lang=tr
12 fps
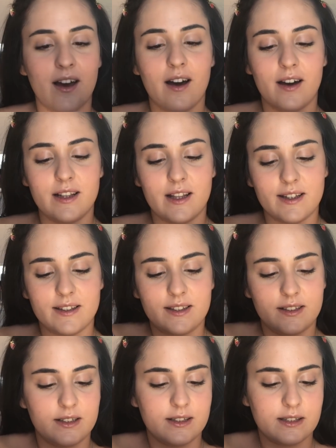
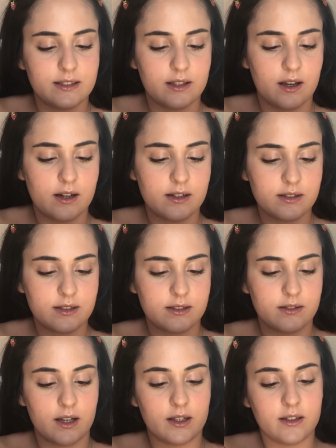highlighter'ı
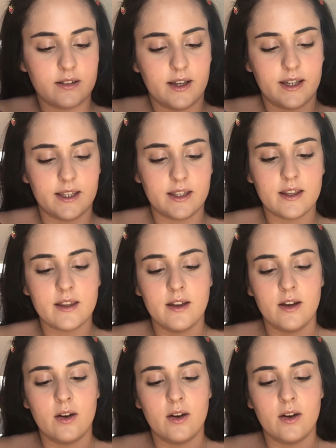Starstruck rengi.